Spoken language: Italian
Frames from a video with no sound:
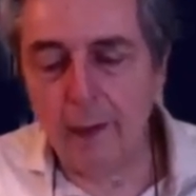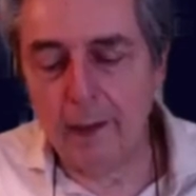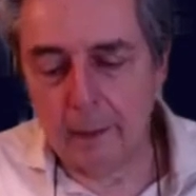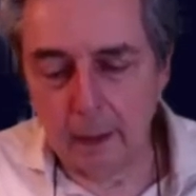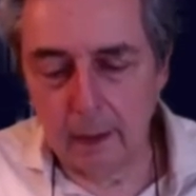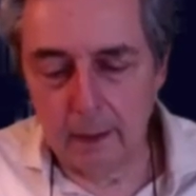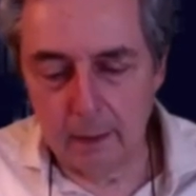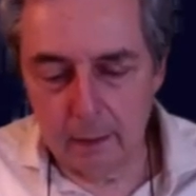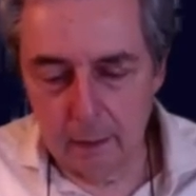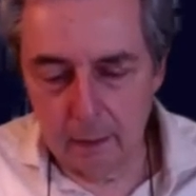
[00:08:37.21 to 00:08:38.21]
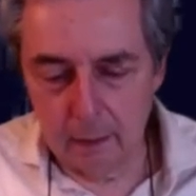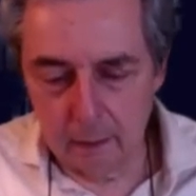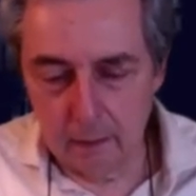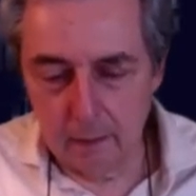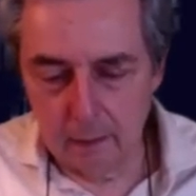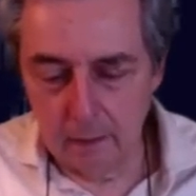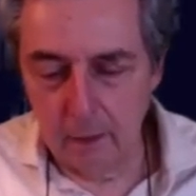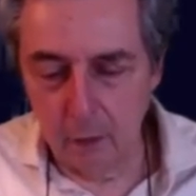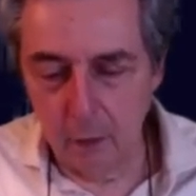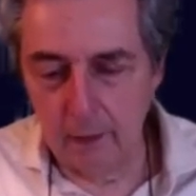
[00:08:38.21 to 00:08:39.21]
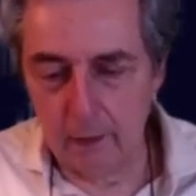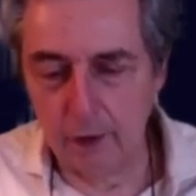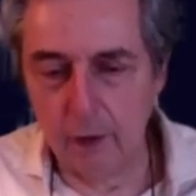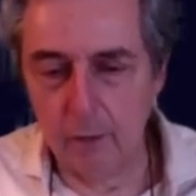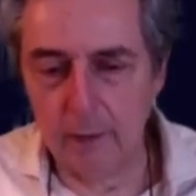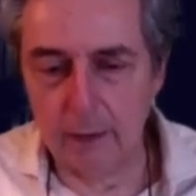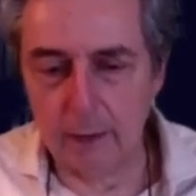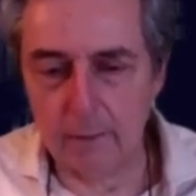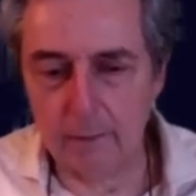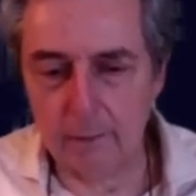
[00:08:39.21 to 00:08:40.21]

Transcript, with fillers: entri chi non è geometra.